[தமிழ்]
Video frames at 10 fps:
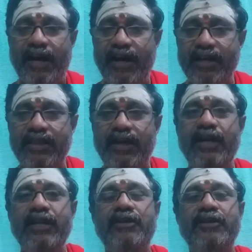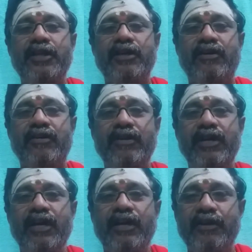கார்த்தால எழுந்திருக்கிறோம்
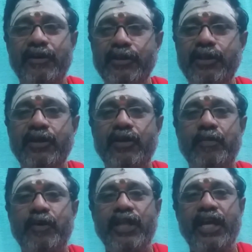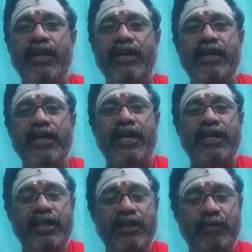எழுந்திருக்கும் போதே ரெண்டு
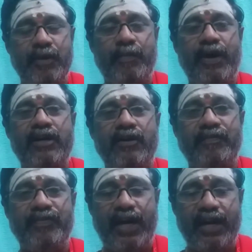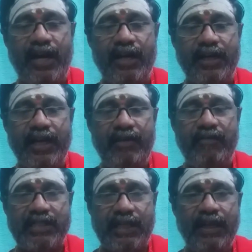கையையும் இப்படி பார்க்கணும் கராக்கரே
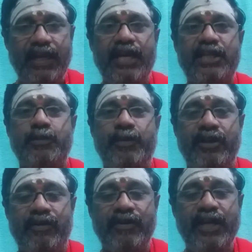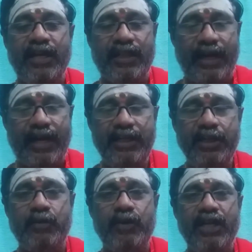வசதே லக்ஷ்மின்னும் இந்த
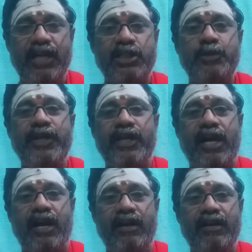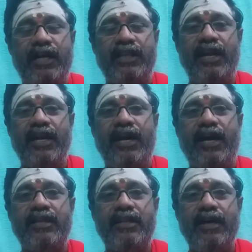கைக்குள்ளே லக்ஷ்மி இருக்கலாம் அதனால்
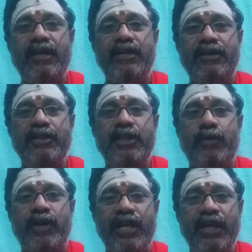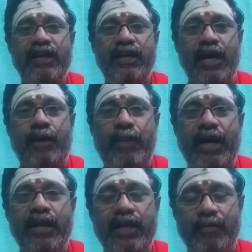கார்த்தால் எழுந்த உடனே
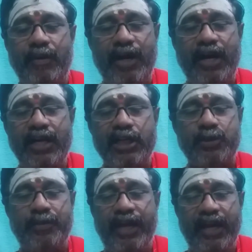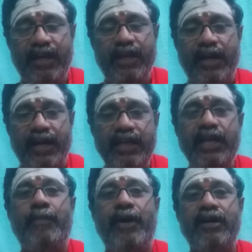அம்பாளை நம்ம மகாலட்சுமியை
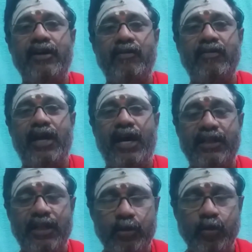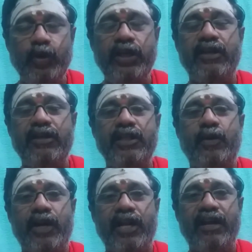கையில் பார்க்கணும் கார்த்தால் தூங்கி எழுந்த
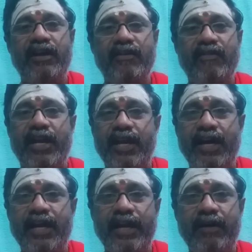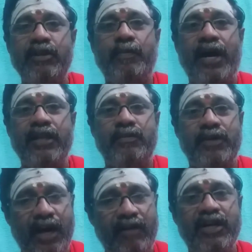உடனே வேற யாரையாவது
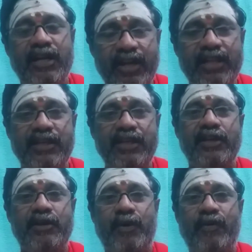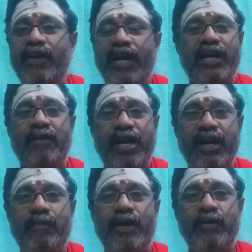பார்த்துக்கிட்டு அவங்கள வேற திட்டிக்கிட்டு இருப்போம் அந்த
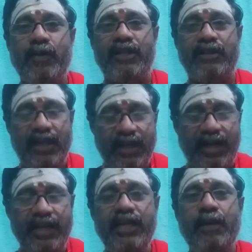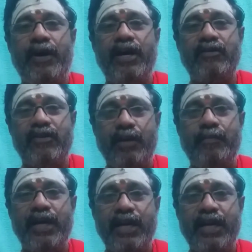மாதிரிலாம் பண்ணக்கூடாது கையை பார்க்கணும் நம்ம